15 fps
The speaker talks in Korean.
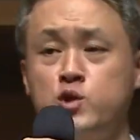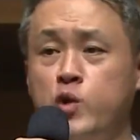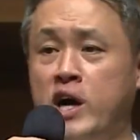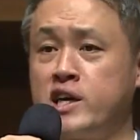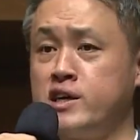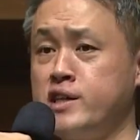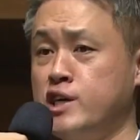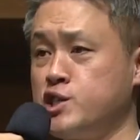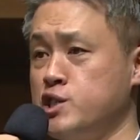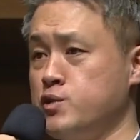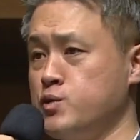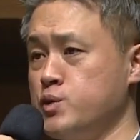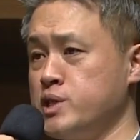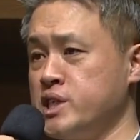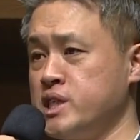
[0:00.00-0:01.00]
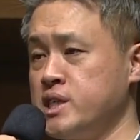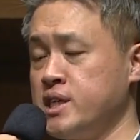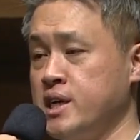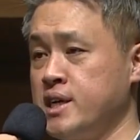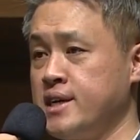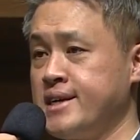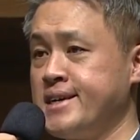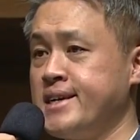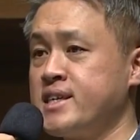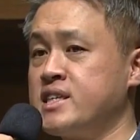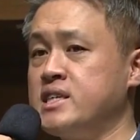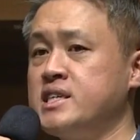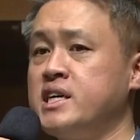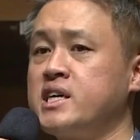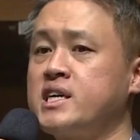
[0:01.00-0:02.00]
확인하신 후에
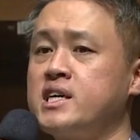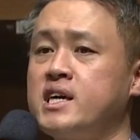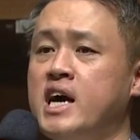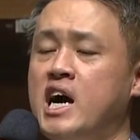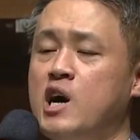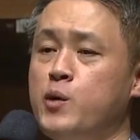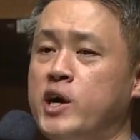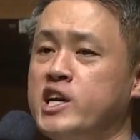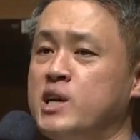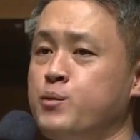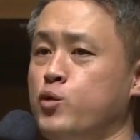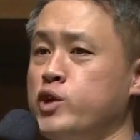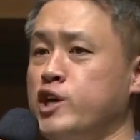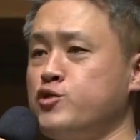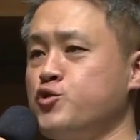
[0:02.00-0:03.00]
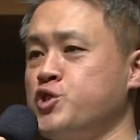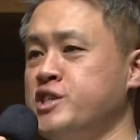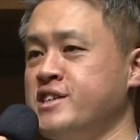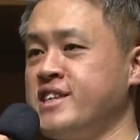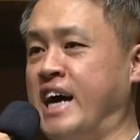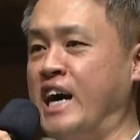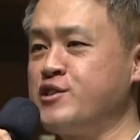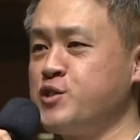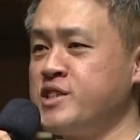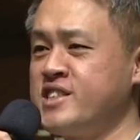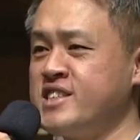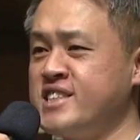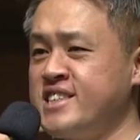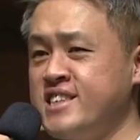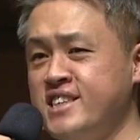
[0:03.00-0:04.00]
그에게 하와를 보내주실 때 아주
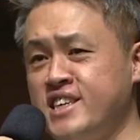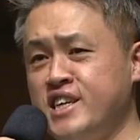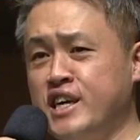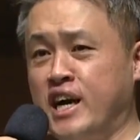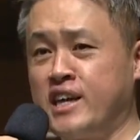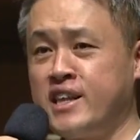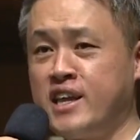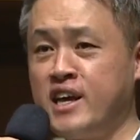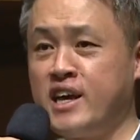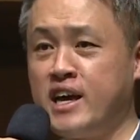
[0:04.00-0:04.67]
특이한,